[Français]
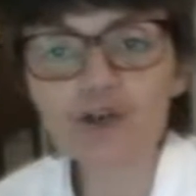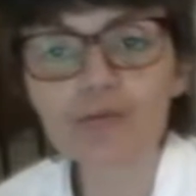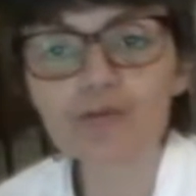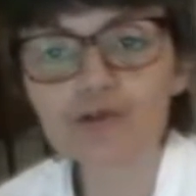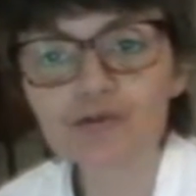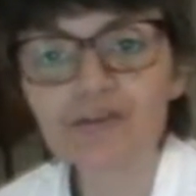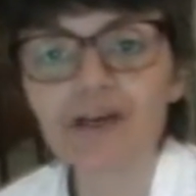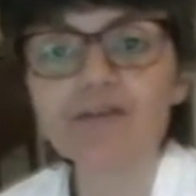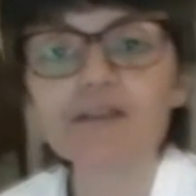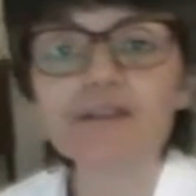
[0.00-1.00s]
comme je vous
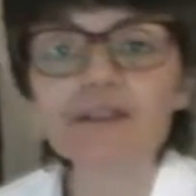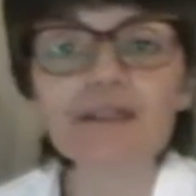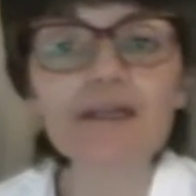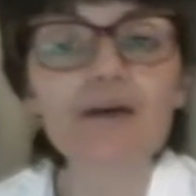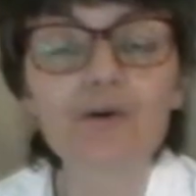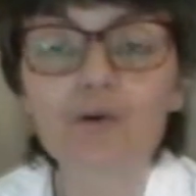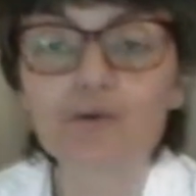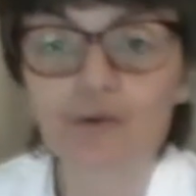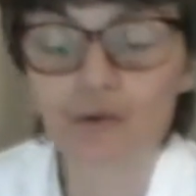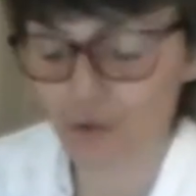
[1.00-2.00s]
avais dit,
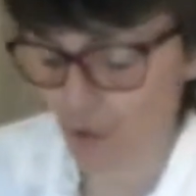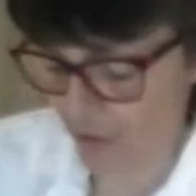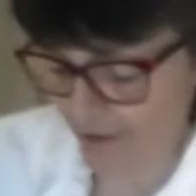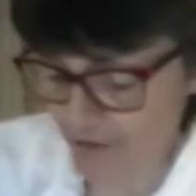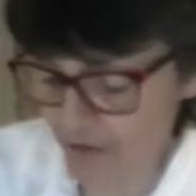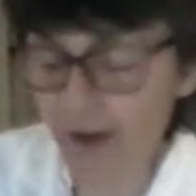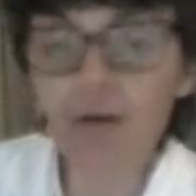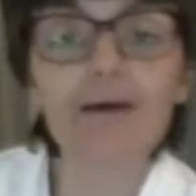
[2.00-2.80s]
euh, on va faire